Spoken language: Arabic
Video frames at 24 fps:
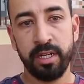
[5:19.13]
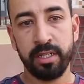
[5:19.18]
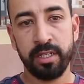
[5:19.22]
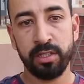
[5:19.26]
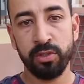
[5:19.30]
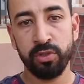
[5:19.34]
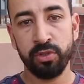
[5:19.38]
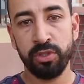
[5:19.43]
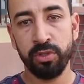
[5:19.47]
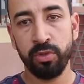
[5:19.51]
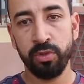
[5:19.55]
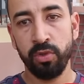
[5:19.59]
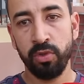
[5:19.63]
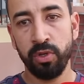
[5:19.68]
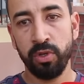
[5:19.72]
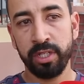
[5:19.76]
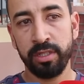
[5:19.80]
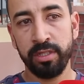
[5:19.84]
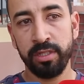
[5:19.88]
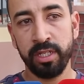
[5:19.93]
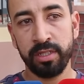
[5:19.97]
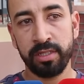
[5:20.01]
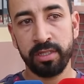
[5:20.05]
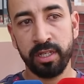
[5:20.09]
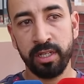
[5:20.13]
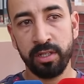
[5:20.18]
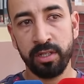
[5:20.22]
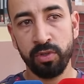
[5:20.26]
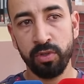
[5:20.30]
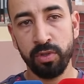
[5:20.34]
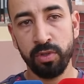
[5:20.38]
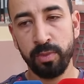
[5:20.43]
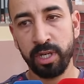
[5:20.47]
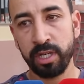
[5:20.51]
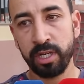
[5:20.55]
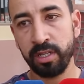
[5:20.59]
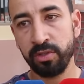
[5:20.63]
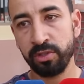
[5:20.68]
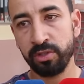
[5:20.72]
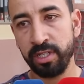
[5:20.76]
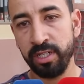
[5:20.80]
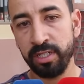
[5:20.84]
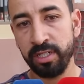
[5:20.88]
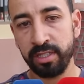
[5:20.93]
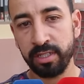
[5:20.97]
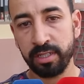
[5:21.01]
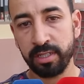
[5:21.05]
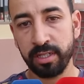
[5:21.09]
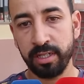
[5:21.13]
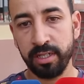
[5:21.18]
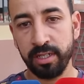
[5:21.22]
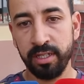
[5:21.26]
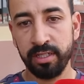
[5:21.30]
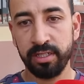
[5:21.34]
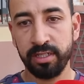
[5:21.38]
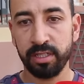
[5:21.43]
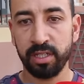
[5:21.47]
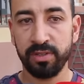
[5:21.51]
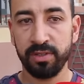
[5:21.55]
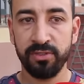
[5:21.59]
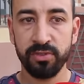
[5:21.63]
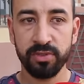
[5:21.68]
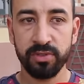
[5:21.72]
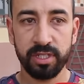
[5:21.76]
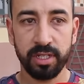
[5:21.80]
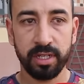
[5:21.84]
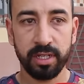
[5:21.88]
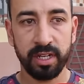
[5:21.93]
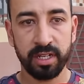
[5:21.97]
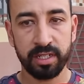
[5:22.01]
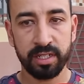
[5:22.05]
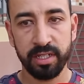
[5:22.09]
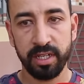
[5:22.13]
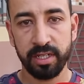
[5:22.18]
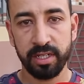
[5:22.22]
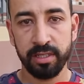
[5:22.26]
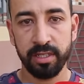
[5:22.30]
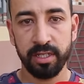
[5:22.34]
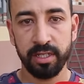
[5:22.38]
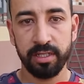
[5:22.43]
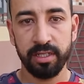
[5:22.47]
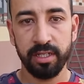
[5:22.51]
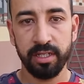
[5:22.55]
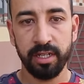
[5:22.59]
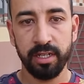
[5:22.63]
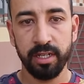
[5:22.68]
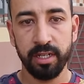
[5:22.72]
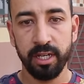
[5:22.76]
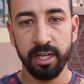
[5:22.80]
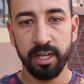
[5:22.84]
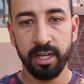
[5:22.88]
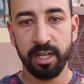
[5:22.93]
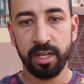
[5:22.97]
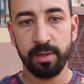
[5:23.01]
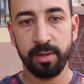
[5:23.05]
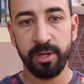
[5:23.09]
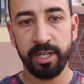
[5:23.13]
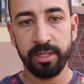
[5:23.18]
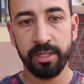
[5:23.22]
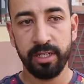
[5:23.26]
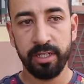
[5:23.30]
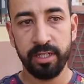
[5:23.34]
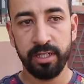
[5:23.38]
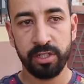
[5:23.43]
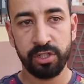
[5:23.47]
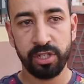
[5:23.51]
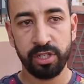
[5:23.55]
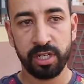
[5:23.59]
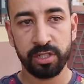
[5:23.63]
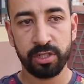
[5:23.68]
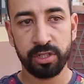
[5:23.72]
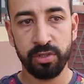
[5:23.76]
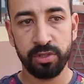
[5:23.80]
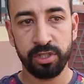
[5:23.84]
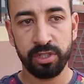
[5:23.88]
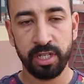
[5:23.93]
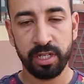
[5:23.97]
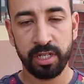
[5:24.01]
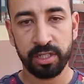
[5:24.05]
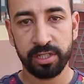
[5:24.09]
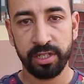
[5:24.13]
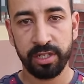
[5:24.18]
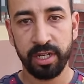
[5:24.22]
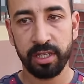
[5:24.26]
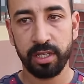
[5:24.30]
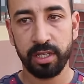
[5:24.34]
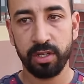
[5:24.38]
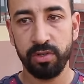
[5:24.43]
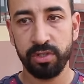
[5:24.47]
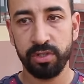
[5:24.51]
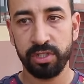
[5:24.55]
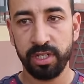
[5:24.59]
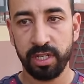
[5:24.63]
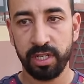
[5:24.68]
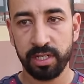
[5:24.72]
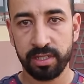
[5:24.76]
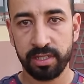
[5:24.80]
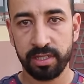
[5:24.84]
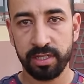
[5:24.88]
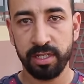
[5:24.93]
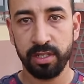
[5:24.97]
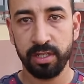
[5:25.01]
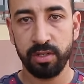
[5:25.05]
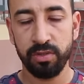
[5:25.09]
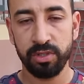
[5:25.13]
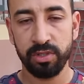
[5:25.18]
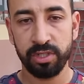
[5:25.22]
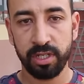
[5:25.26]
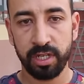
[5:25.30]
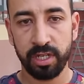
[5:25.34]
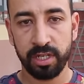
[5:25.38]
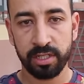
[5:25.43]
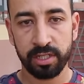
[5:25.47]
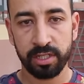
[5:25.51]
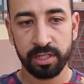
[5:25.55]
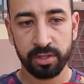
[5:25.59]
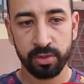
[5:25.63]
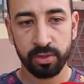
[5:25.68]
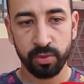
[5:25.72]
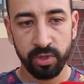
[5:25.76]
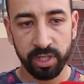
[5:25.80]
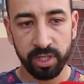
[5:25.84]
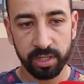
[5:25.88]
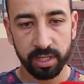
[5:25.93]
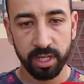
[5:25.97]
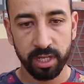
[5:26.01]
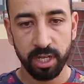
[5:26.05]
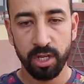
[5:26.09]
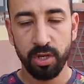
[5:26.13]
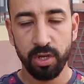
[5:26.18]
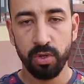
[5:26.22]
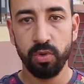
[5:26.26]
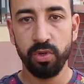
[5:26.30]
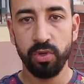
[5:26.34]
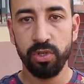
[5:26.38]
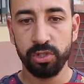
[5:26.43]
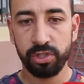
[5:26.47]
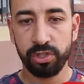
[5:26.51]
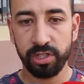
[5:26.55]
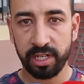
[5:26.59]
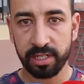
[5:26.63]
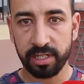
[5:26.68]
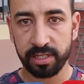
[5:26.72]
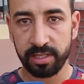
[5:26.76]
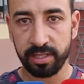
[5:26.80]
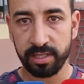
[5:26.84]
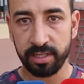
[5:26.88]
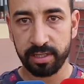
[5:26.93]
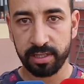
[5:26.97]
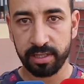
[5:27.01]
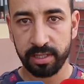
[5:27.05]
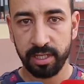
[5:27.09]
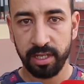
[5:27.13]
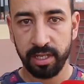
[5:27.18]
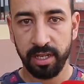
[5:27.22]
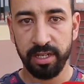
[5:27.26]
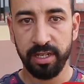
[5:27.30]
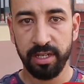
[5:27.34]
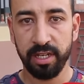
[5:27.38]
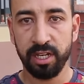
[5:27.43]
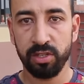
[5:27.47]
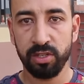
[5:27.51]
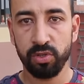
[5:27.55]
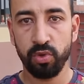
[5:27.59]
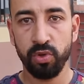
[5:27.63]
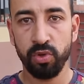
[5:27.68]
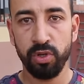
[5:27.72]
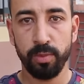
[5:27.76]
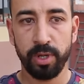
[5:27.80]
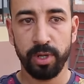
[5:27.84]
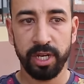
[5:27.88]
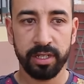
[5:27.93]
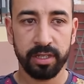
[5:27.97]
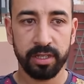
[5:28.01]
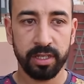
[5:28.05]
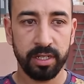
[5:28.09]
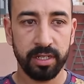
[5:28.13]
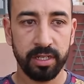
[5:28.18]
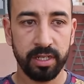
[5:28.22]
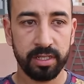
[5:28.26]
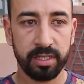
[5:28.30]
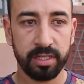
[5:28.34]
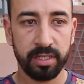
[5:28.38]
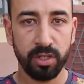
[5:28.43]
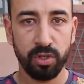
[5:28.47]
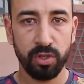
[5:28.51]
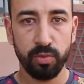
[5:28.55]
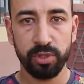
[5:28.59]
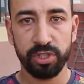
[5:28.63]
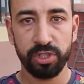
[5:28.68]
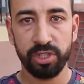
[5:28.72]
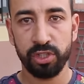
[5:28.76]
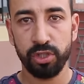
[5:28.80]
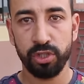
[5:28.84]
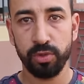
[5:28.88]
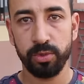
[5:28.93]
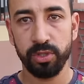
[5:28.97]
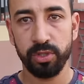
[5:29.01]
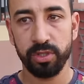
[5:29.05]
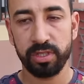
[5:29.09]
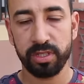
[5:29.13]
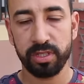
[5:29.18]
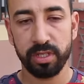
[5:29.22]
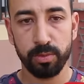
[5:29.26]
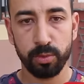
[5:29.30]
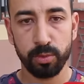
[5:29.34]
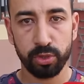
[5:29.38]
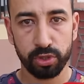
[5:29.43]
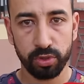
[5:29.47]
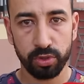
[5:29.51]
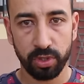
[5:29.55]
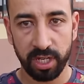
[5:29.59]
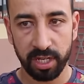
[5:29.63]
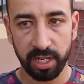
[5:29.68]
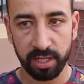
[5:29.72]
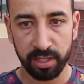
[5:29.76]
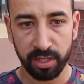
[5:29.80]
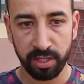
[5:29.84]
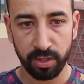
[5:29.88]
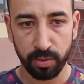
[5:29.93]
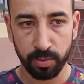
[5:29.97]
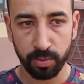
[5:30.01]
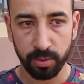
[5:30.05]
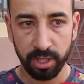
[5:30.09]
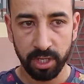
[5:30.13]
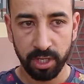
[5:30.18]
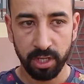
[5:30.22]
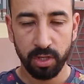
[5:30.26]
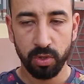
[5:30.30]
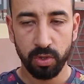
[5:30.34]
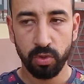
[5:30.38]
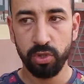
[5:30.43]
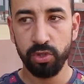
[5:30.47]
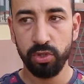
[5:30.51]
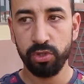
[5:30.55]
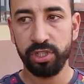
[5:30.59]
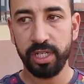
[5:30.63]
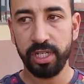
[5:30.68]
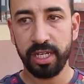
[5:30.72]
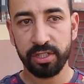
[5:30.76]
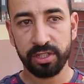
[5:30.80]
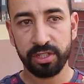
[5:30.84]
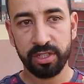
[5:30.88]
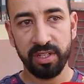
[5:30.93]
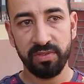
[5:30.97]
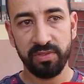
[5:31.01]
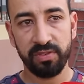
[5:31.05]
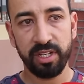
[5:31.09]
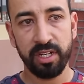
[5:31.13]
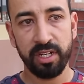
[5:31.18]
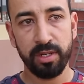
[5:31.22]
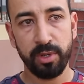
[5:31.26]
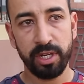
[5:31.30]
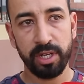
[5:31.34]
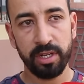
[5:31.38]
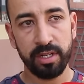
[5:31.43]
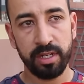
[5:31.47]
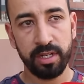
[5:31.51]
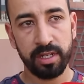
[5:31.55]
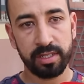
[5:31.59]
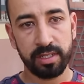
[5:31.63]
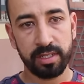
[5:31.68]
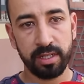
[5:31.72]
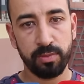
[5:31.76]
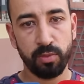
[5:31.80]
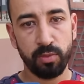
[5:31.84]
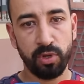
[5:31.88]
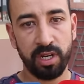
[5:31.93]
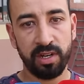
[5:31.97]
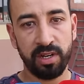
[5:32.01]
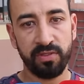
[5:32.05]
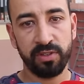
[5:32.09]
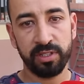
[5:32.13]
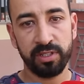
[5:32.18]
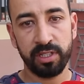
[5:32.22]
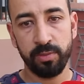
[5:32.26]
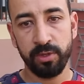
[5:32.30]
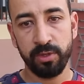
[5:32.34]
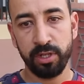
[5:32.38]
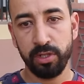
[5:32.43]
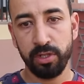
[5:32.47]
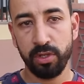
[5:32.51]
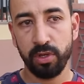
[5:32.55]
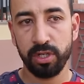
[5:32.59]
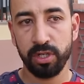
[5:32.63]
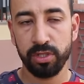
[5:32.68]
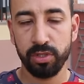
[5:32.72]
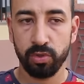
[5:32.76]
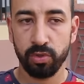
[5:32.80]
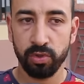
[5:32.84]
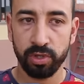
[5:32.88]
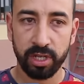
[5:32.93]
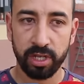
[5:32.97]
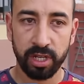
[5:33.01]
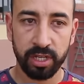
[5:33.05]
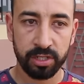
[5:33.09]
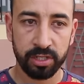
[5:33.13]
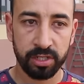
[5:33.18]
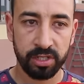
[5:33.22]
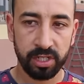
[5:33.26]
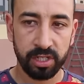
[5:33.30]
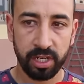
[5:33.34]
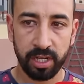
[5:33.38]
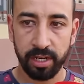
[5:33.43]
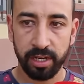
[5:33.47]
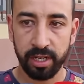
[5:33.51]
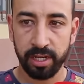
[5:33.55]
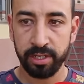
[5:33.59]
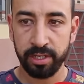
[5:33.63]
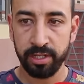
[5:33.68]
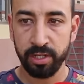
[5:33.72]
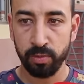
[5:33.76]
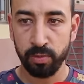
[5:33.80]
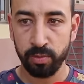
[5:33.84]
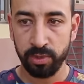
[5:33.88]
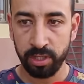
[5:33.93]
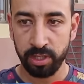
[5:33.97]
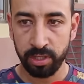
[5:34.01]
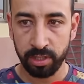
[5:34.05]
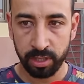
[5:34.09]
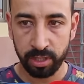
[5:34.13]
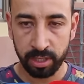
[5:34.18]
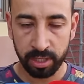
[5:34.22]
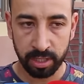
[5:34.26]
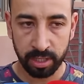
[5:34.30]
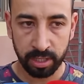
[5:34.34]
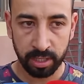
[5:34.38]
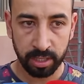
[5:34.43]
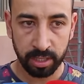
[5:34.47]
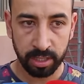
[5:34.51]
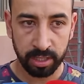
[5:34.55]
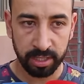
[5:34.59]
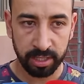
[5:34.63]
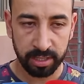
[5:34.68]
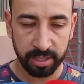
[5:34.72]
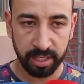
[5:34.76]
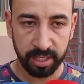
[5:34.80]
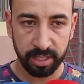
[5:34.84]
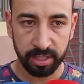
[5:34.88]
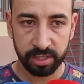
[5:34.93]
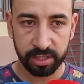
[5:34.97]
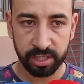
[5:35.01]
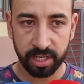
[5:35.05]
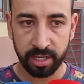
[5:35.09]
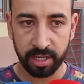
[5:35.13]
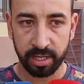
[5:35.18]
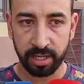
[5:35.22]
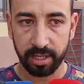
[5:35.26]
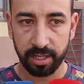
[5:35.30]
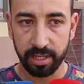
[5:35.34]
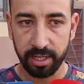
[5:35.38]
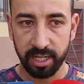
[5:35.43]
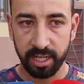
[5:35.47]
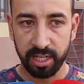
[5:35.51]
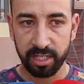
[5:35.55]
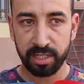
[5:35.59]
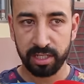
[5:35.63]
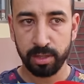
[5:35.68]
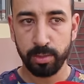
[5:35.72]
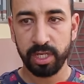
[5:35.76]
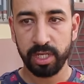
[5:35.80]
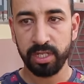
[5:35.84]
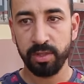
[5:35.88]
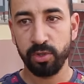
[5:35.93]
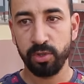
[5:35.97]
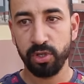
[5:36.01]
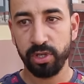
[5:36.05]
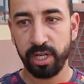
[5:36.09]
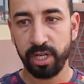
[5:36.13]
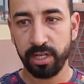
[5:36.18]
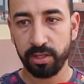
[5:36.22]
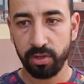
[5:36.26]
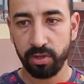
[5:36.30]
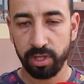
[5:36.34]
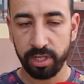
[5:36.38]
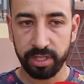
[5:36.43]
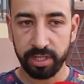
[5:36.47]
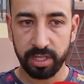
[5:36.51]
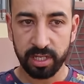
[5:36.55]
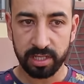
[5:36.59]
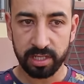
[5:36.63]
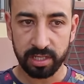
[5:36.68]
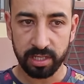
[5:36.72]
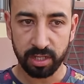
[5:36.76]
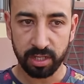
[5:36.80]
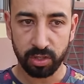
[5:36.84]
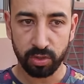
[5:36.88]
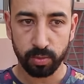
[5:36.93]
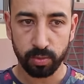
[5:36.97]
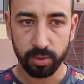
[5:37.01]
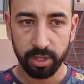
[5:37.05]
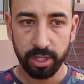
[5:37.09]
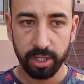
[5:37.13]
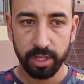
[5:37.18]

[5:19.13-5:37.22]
نعطيو تيقولوا هاد الناس هادو ما خداوش لي تيتر لي تيتر فونسي خارجين عندنا ديال اربعه ديال لي جي اش لو جي اش 4 لو جي اش 5 لو جي اش 8 ولو جي اش 6 يعني هادو كلهم عيطنا الناس ديالهم باش يجيو يبداو يتسلموا الشقق ديالهم ولو جي اش 9 دايرين معنا الناس ديال المحافظه بانه غادي يكون خارج ان شاء الله اليوم الاثنين ان شاء الله تما غادي نبداو نعيطوا على الناس ديالو